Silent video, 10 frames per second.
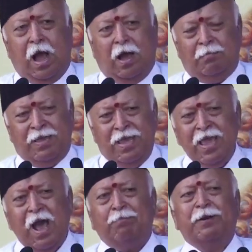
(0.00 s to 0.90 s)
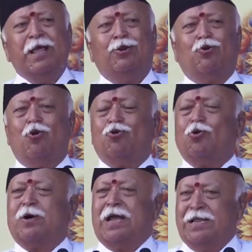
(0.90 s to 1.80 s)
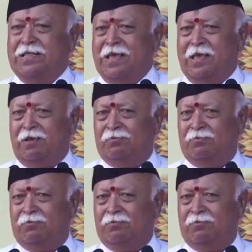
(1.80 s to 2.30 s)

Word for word: हम ही अपने लोगों को गाली दे